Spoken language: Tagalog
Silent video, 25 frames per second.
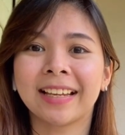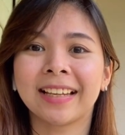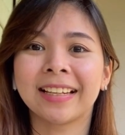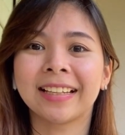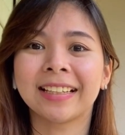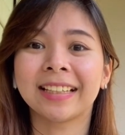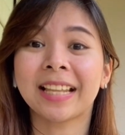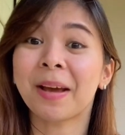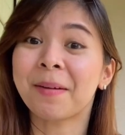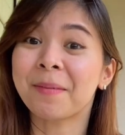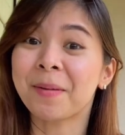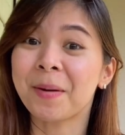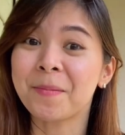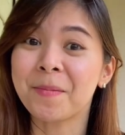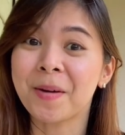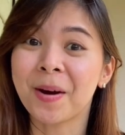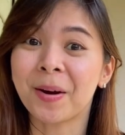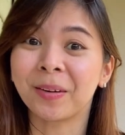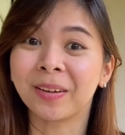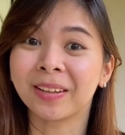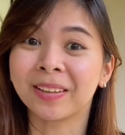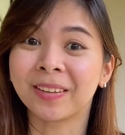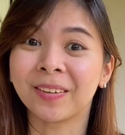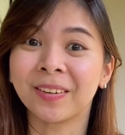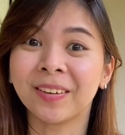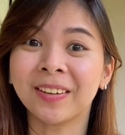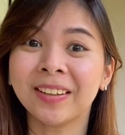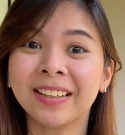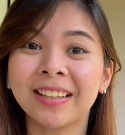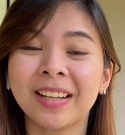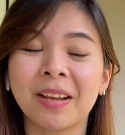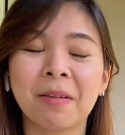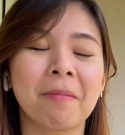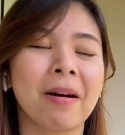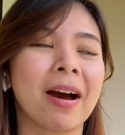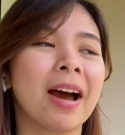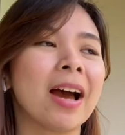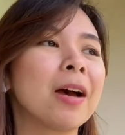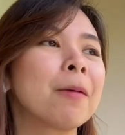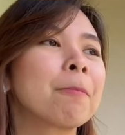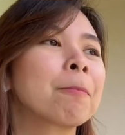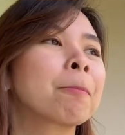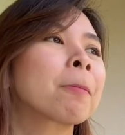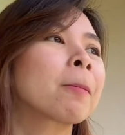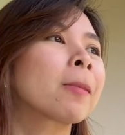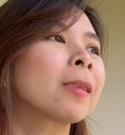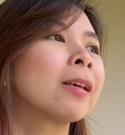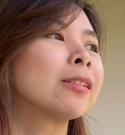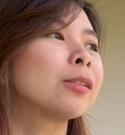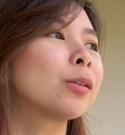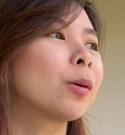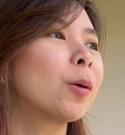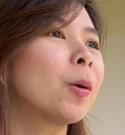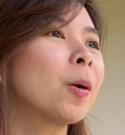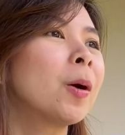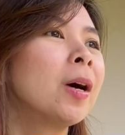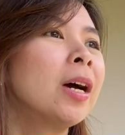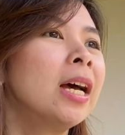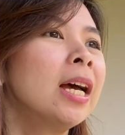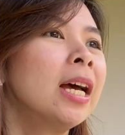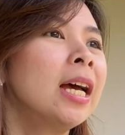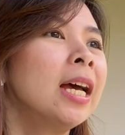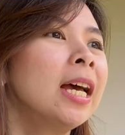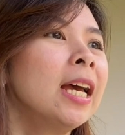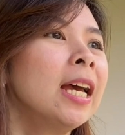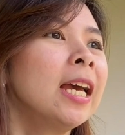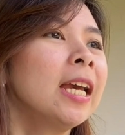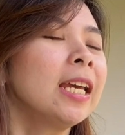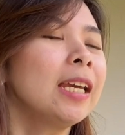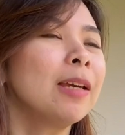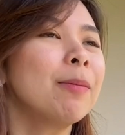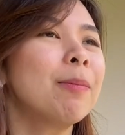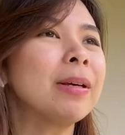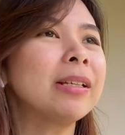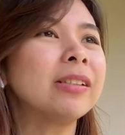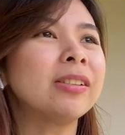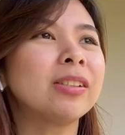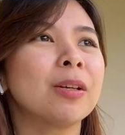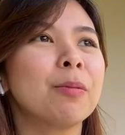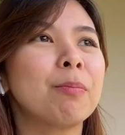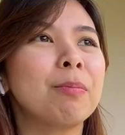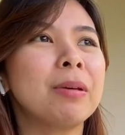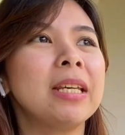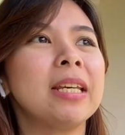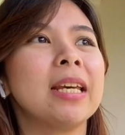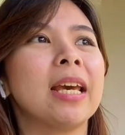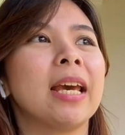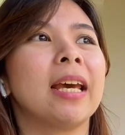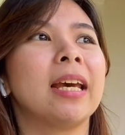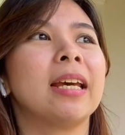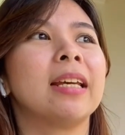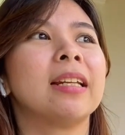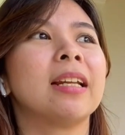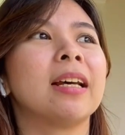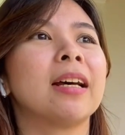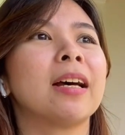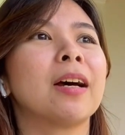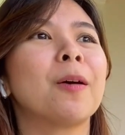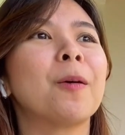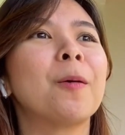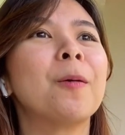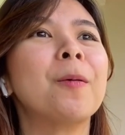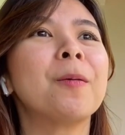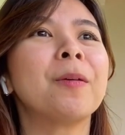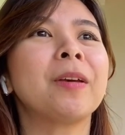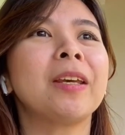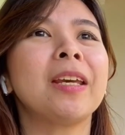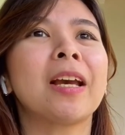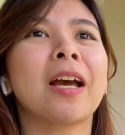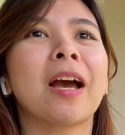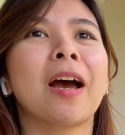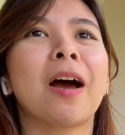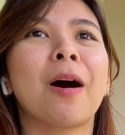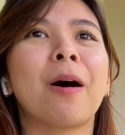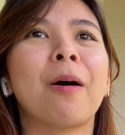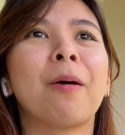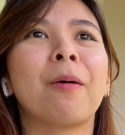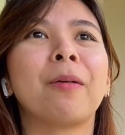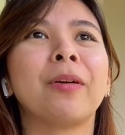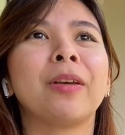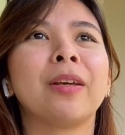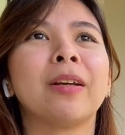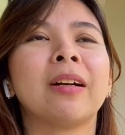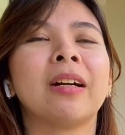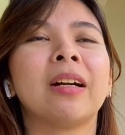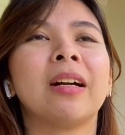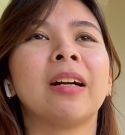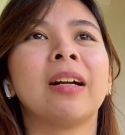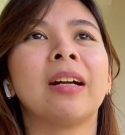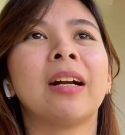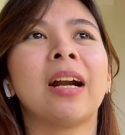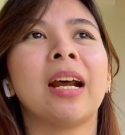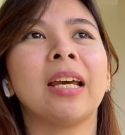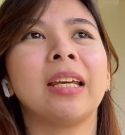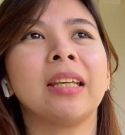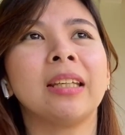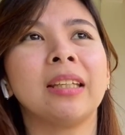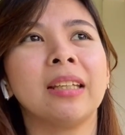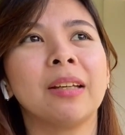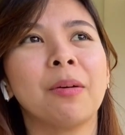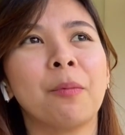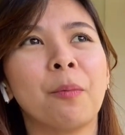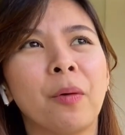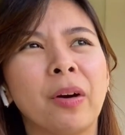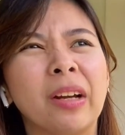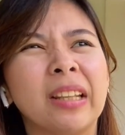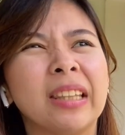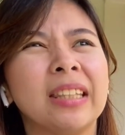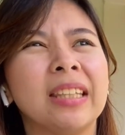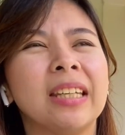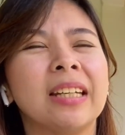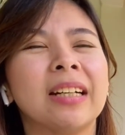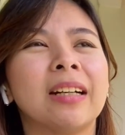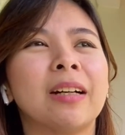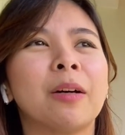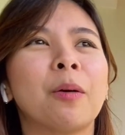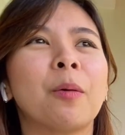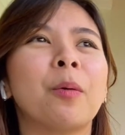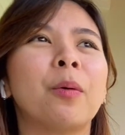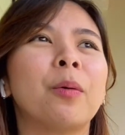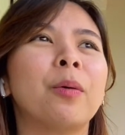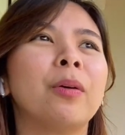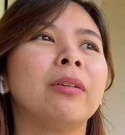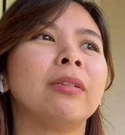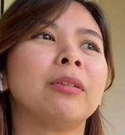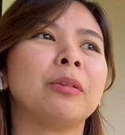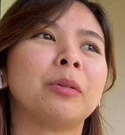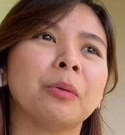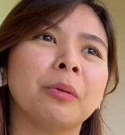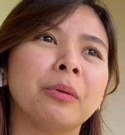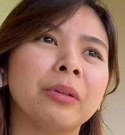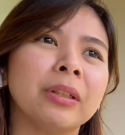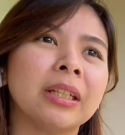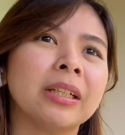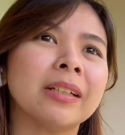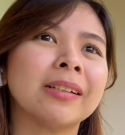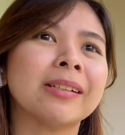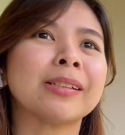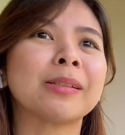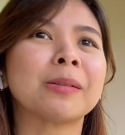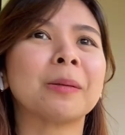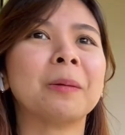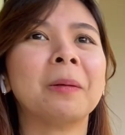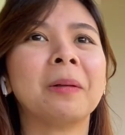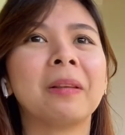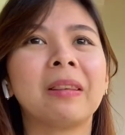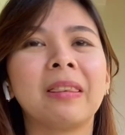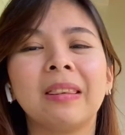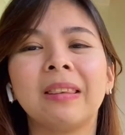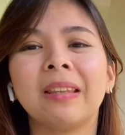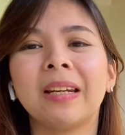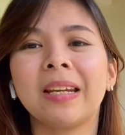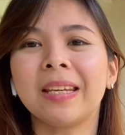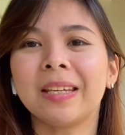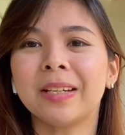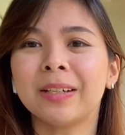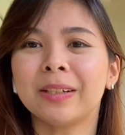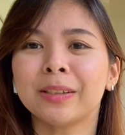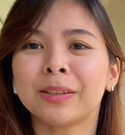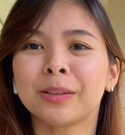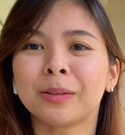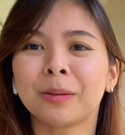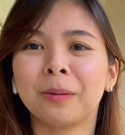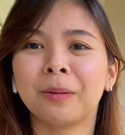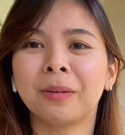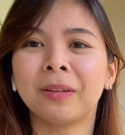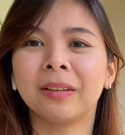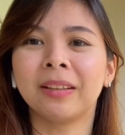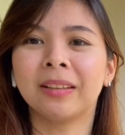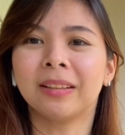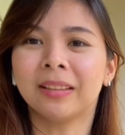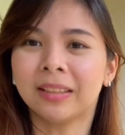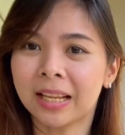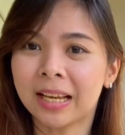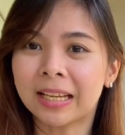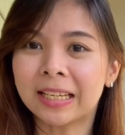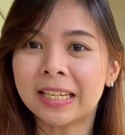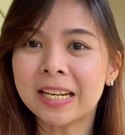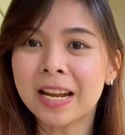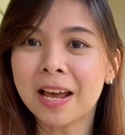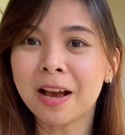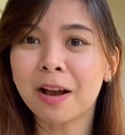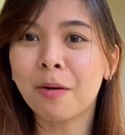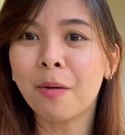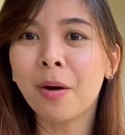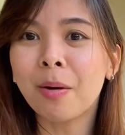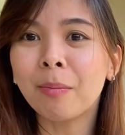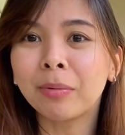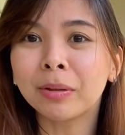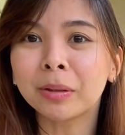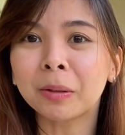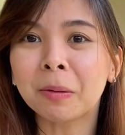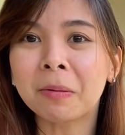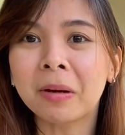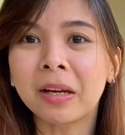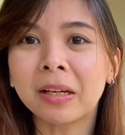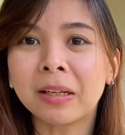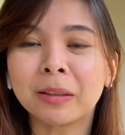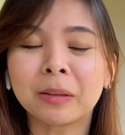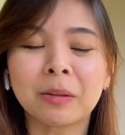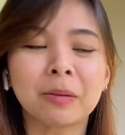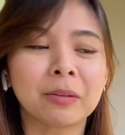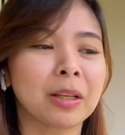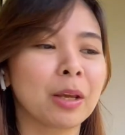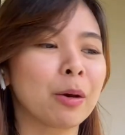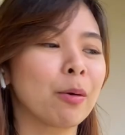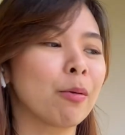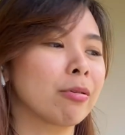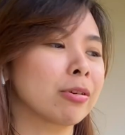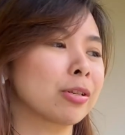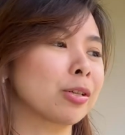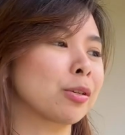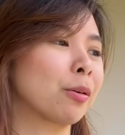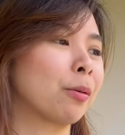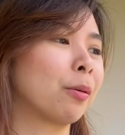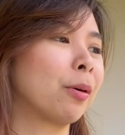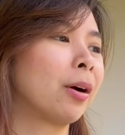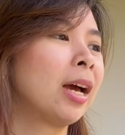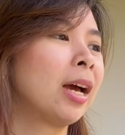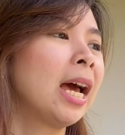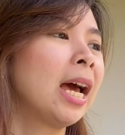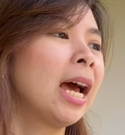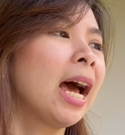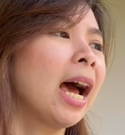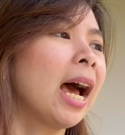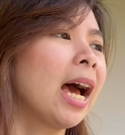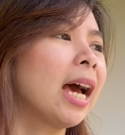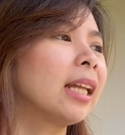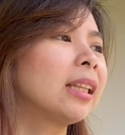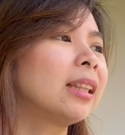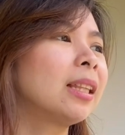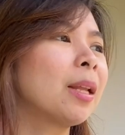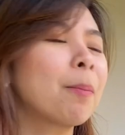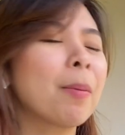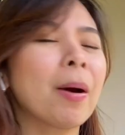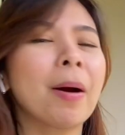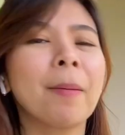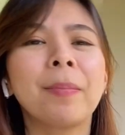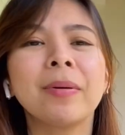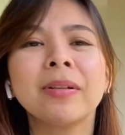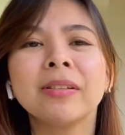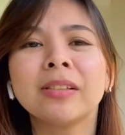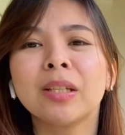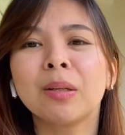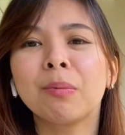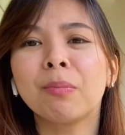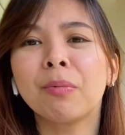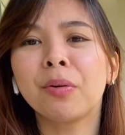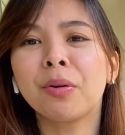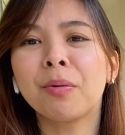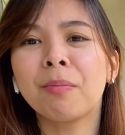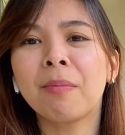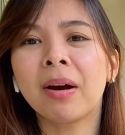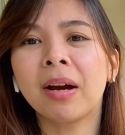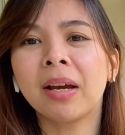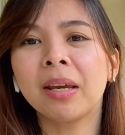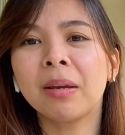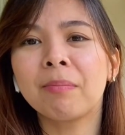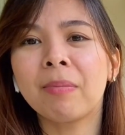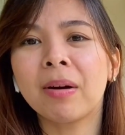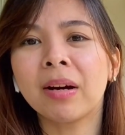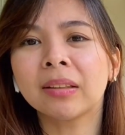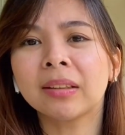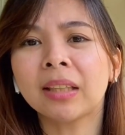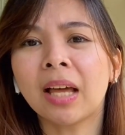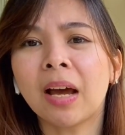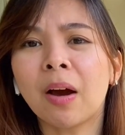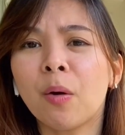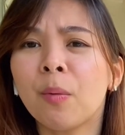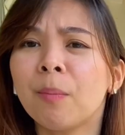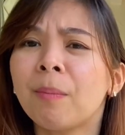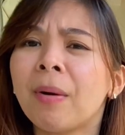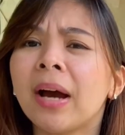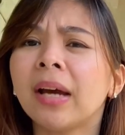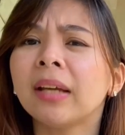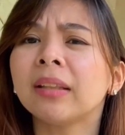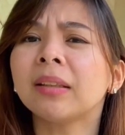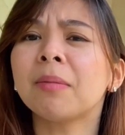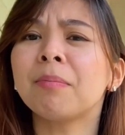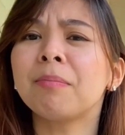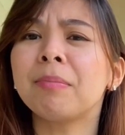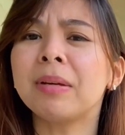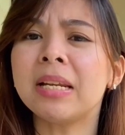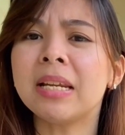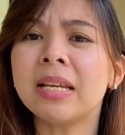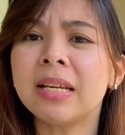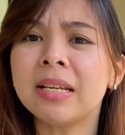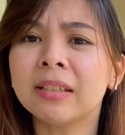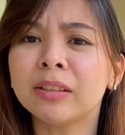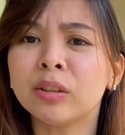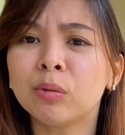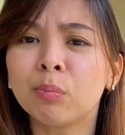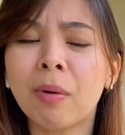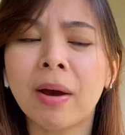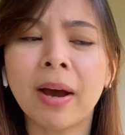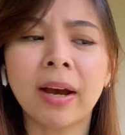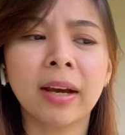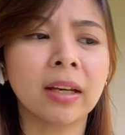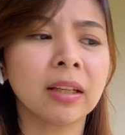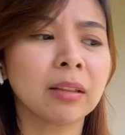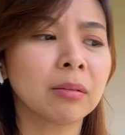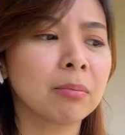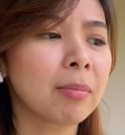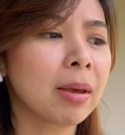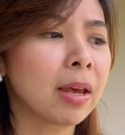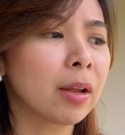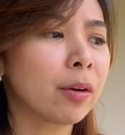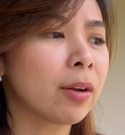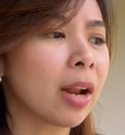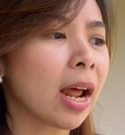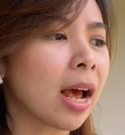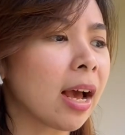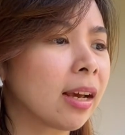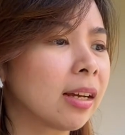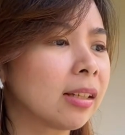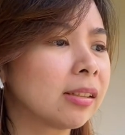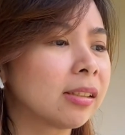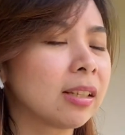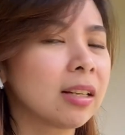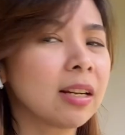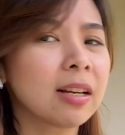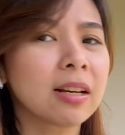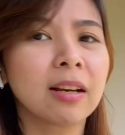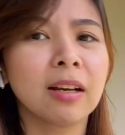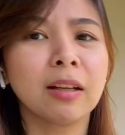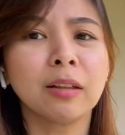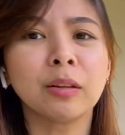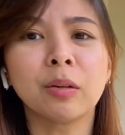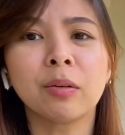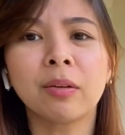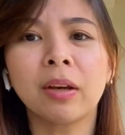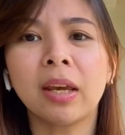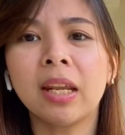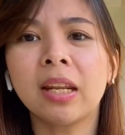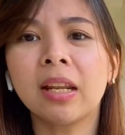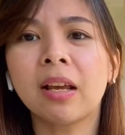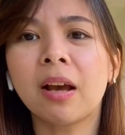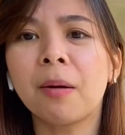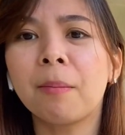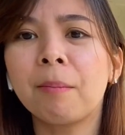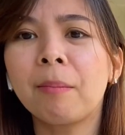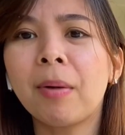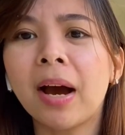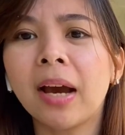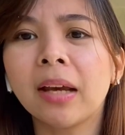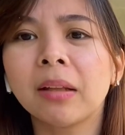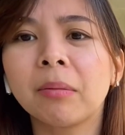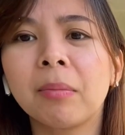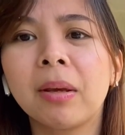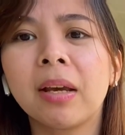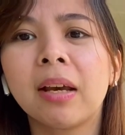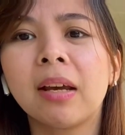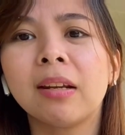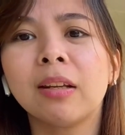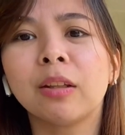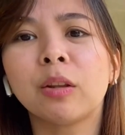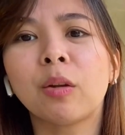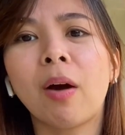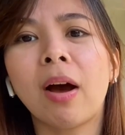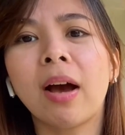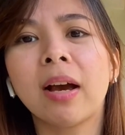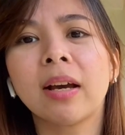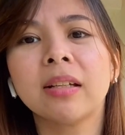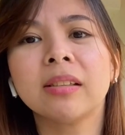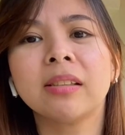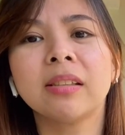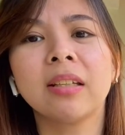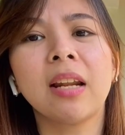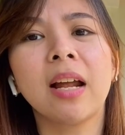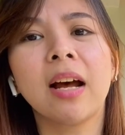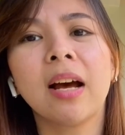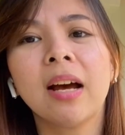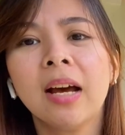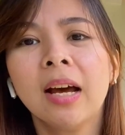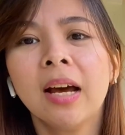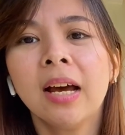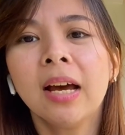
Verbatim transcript: Tama ba ko doon? di ba? So, ibig sabihin, kung ikaw, you're 1 year old, 2 years old, 3 years old, na ginagawa mo tong ganitong negosyo, at napapansin mo yung mga ibang tao, bakit ang bilis? Bakit meron agad silang gantong income? Bakit may ganito agad sila?